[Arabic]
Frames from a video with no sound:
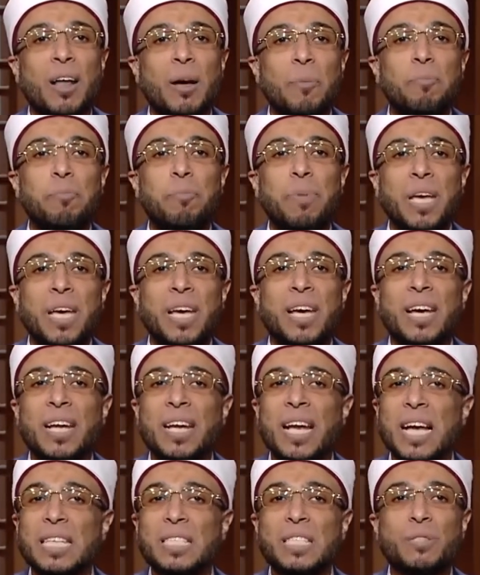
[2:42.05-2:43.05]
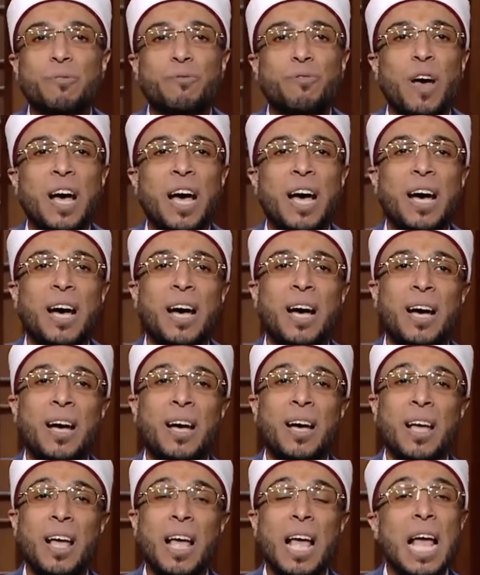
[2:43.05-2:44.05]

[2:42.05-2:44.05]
ربي نسفا